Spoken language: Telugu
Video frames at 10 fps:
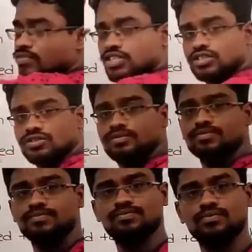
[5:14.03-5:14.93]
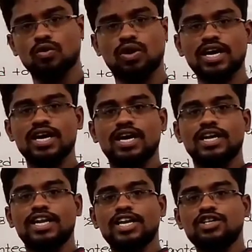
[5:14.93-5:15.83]
అండ్ విచ్ ఓకే
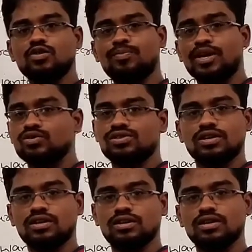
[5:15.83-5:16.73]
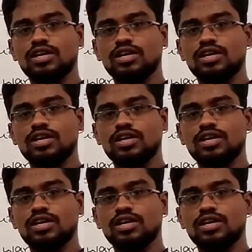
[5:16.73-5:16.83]
రిలేటివ్ ప్రొనౌన్స్ కదా